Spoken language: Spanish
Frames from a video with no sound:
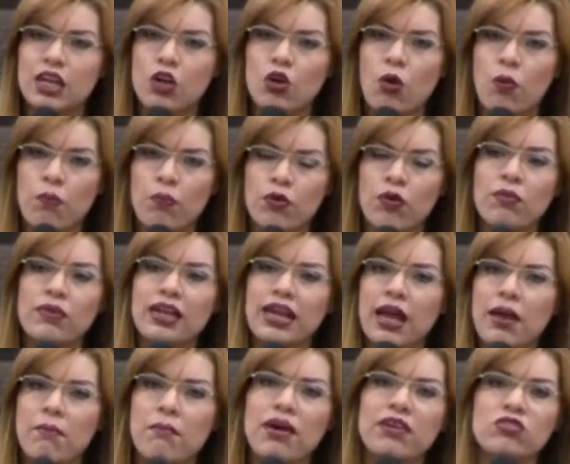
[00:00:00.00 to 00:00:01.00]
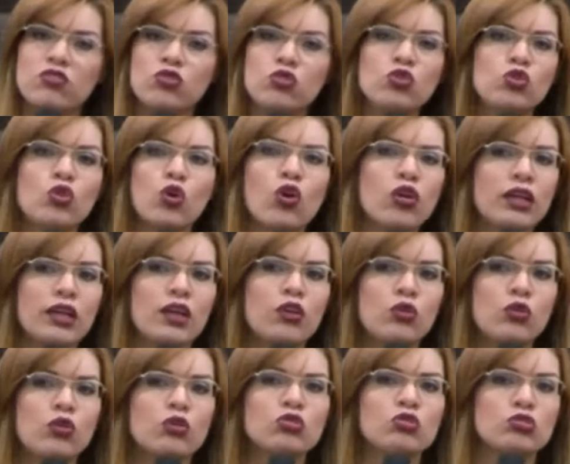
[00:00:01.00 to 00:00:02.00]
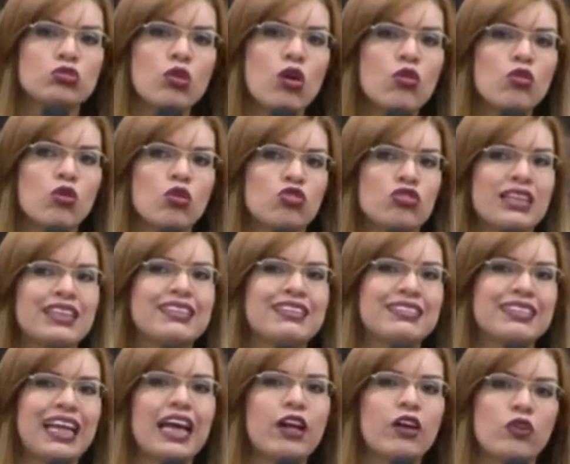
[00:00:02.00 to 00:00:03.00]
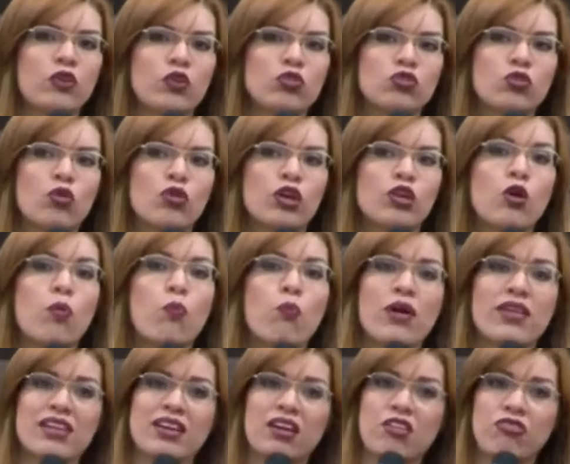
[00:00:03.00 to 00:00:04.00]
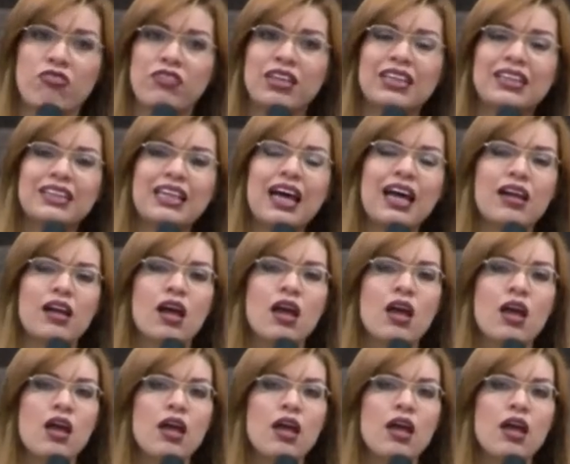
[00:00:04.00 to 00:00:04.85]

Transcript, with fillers: los problemas no, no son los externos los que nos pueden afectar